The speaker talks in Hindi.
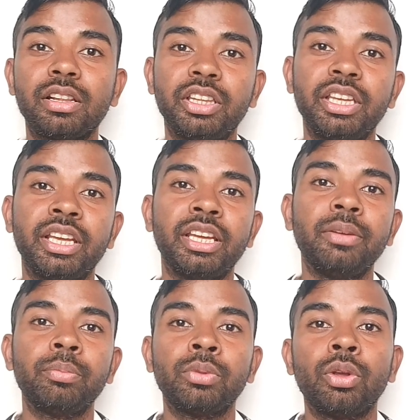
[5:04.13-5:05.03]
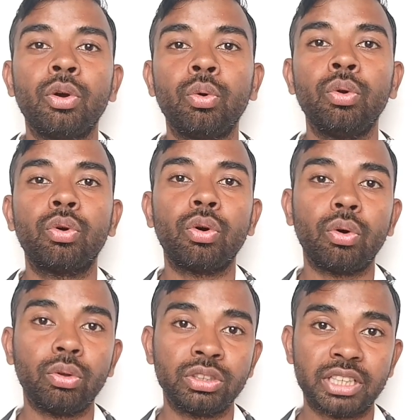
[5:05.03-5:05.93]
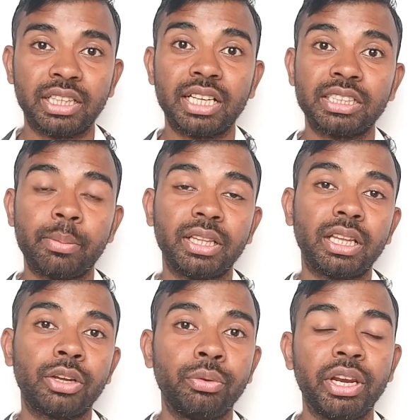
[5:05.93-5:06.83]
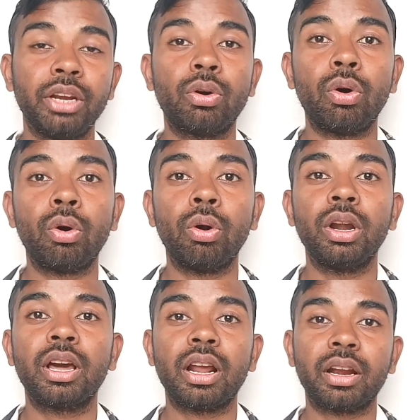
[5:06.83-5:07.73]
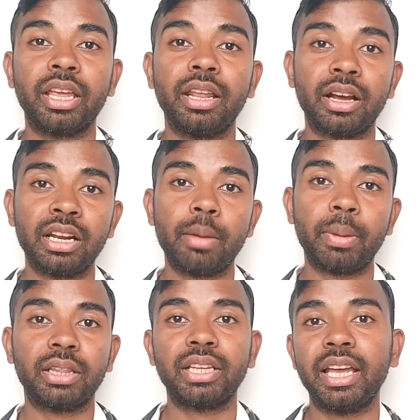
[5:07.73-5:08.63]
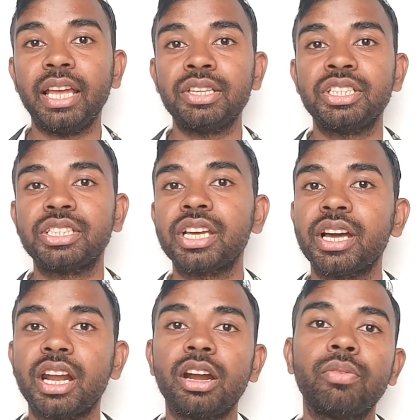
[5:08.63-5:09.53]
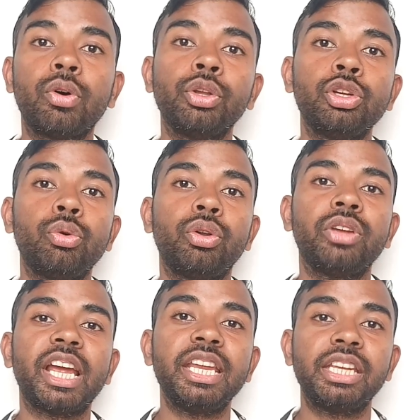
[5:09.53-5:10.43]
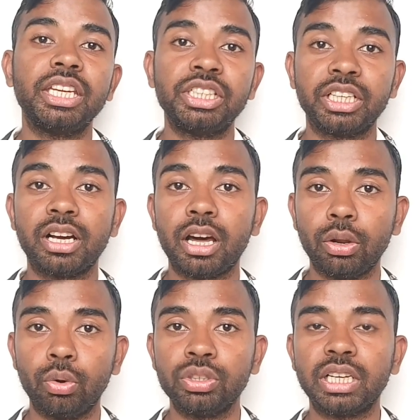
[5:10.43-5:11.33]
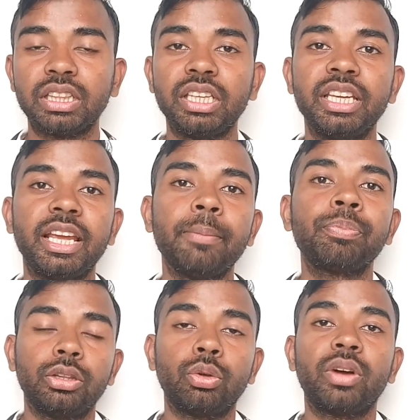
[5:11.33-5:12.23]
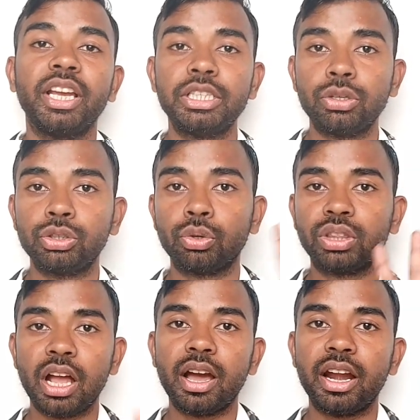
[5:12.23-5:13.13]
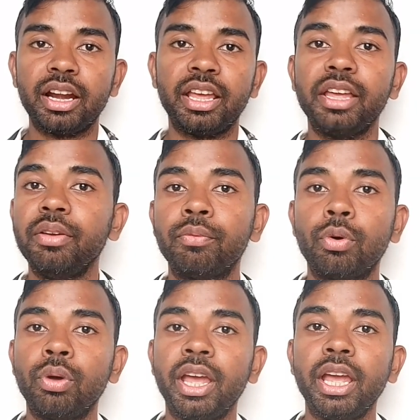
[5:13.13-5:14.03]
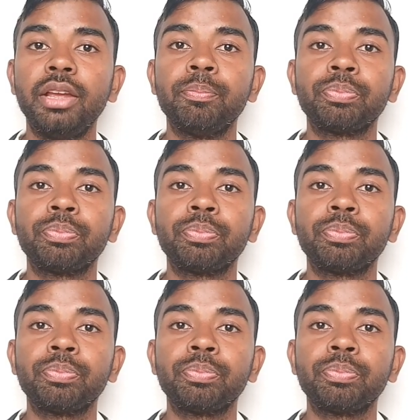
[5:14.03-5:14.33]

करती हैं उनको ज़्यादा समय तक यूरिन को होल्ड करके रखना पड़ता है जिसके कारण वो यूटीआई की शिकार हो जाती हैं तो गाइस जो चौथा कारण है वो है